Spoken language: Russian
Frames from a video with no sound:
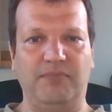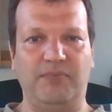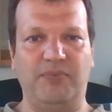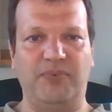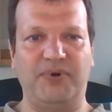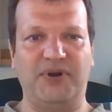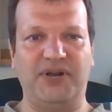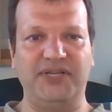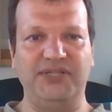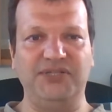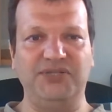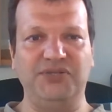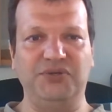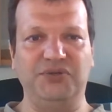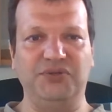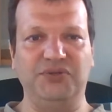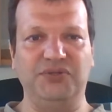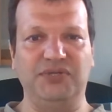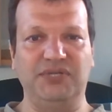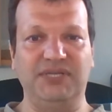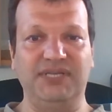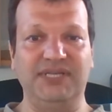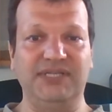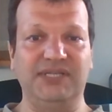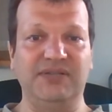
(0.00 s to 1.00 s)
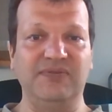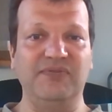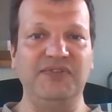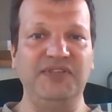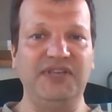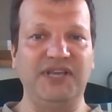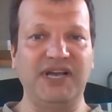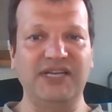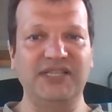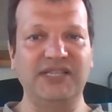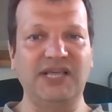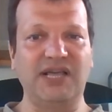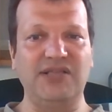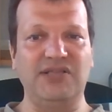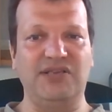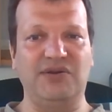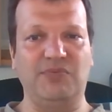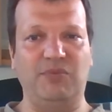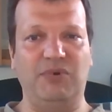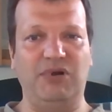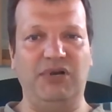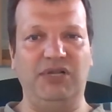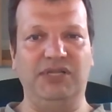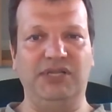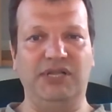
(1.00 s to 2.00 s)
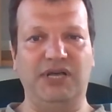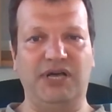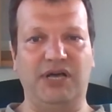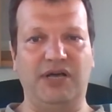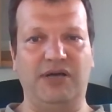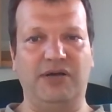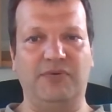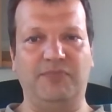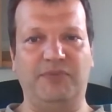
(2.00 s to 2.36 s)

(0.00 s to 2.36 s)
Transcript: пройдет, если вы никогда не были на